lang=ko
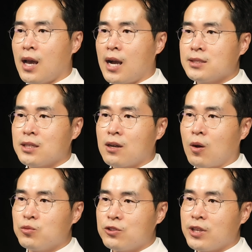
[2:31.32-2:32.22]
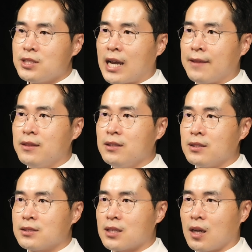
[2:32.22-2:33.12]
항체가 검출되지
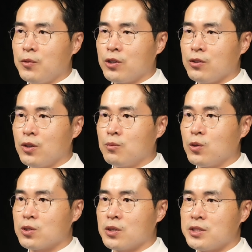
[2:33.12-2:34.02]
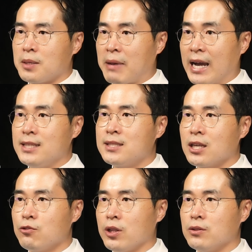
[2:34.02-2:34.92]
않는 자가면역염도 전체의 반
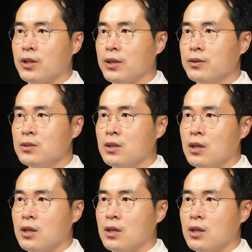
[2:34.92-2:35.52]
이상이 되는데요.